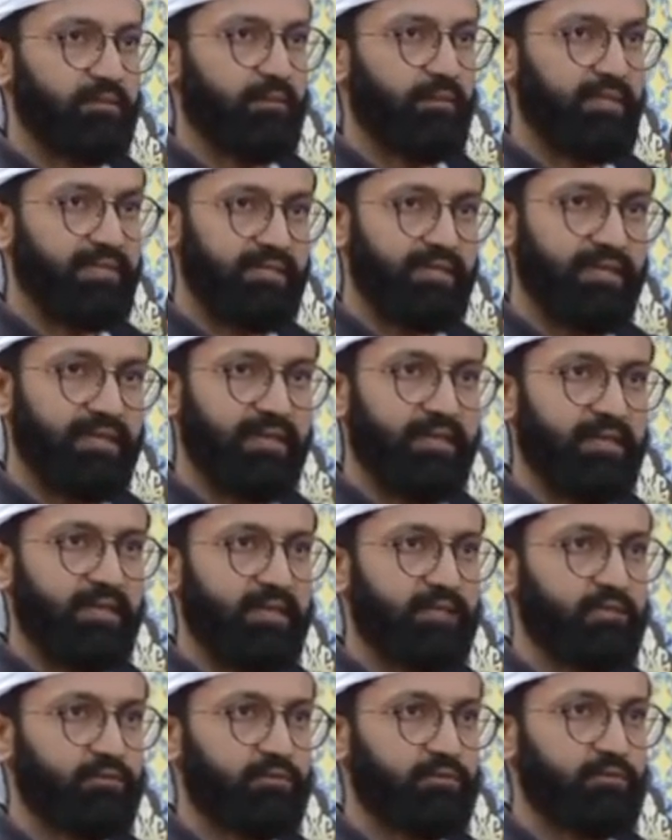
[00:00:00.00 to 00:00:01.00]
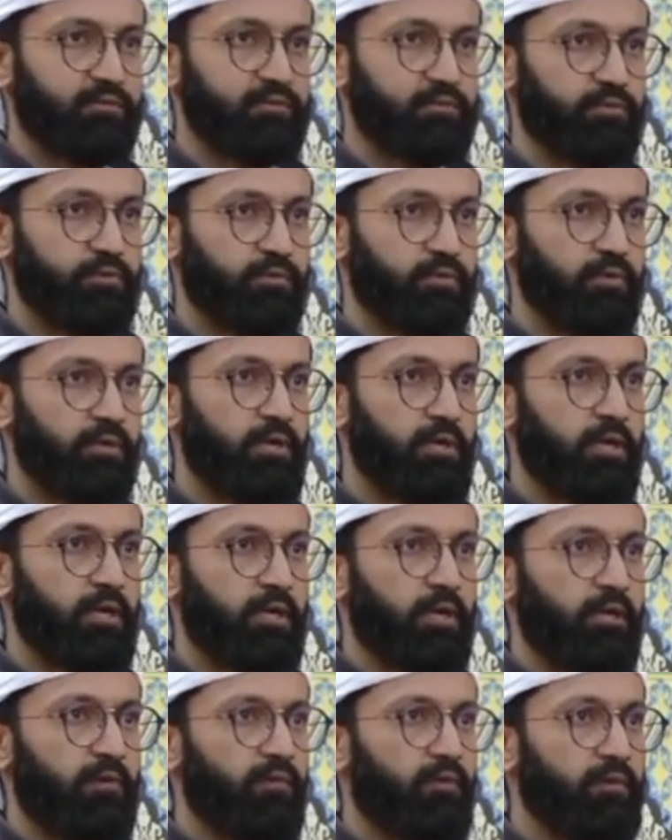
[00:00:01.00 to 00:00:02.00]
मिलते रहे हैं दोस्तों को
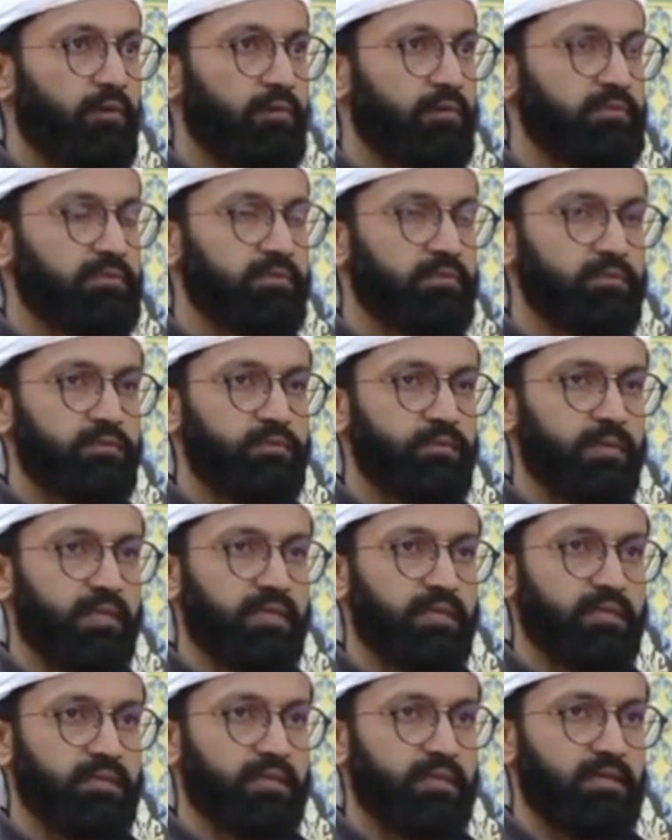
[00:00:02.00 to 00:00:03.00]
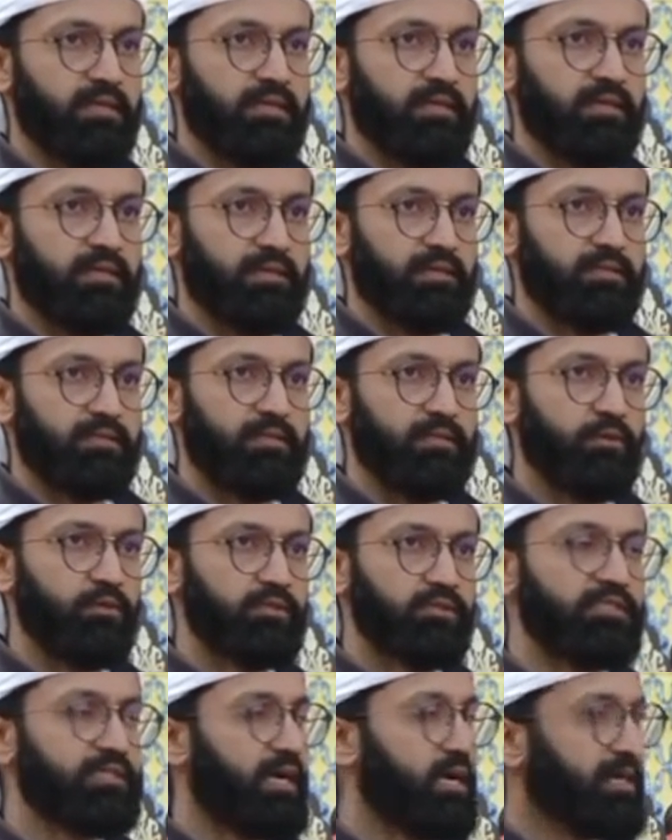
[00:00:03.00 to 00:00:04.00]
वो उस, उस पर
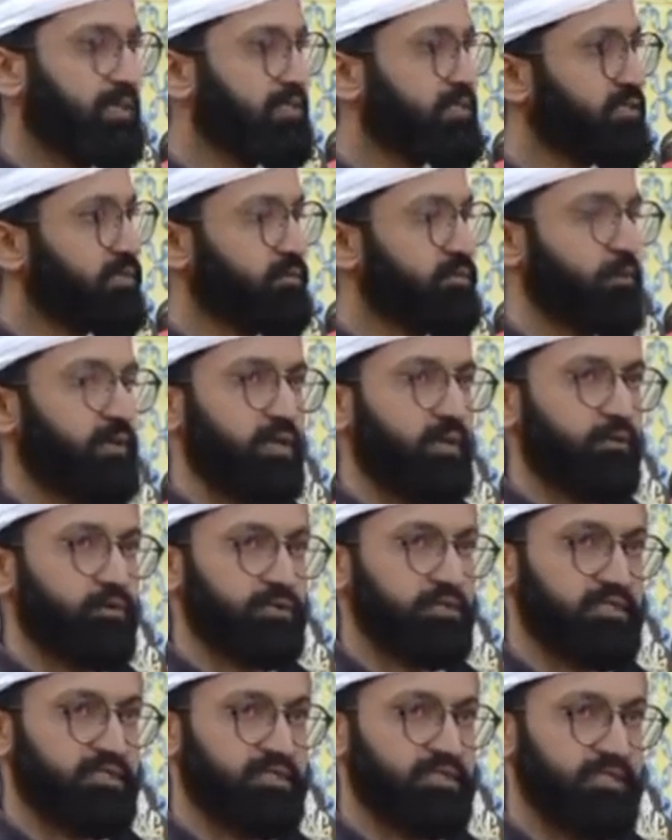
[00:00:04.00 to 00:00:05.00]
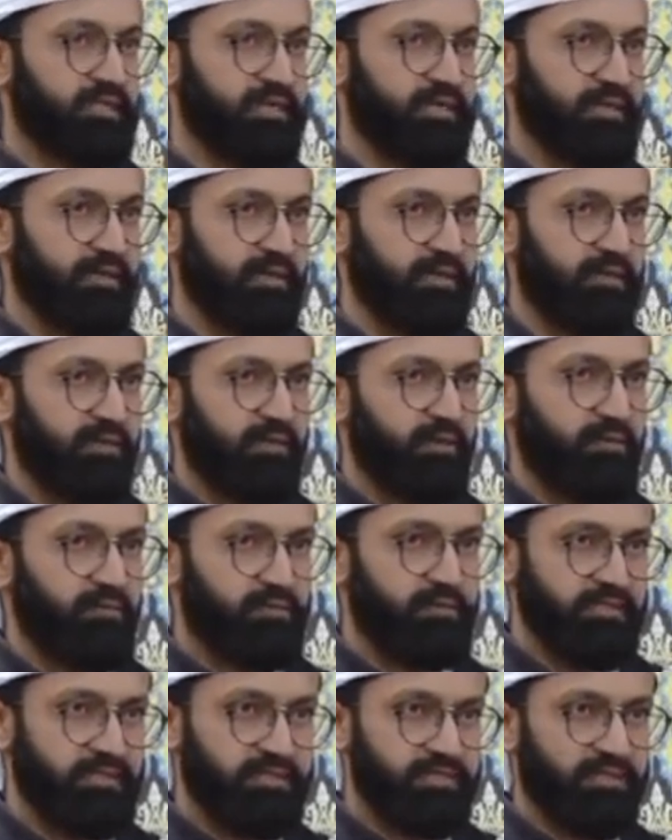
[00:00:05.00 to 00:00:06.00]
दिलो जान से उन्होंने कोशिश की है
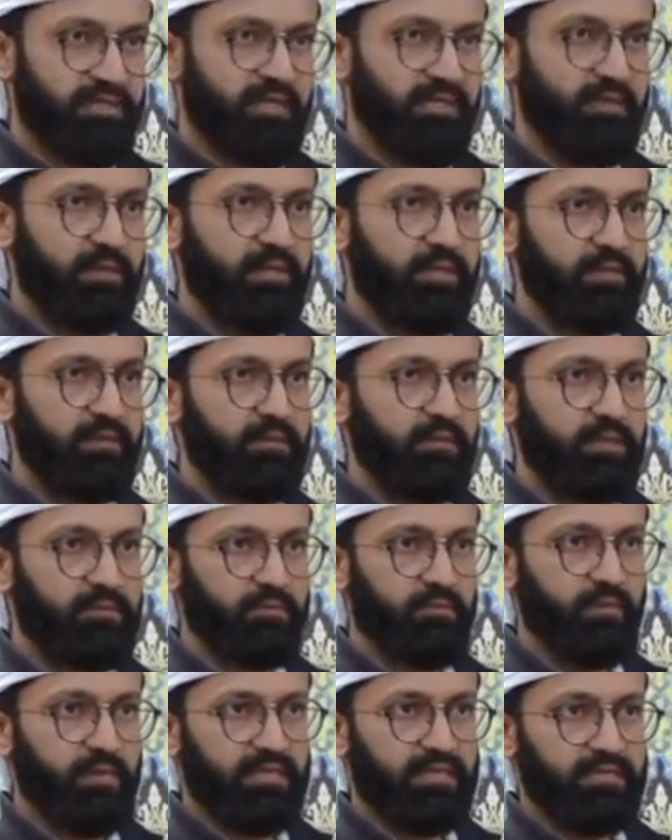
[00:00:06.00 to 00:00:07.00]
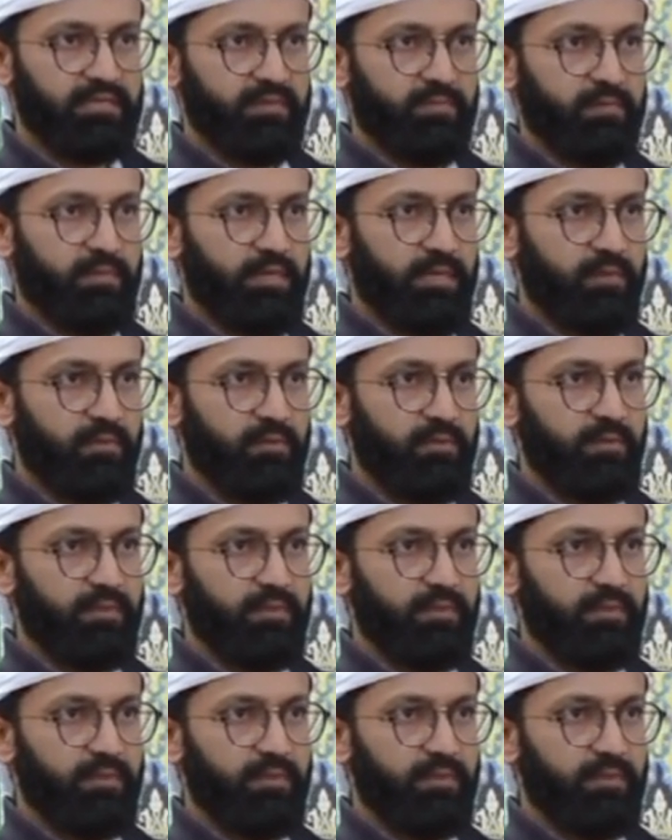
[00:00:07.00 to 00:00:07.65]
वो जिस तरह अभी मखतूम आज़म आपको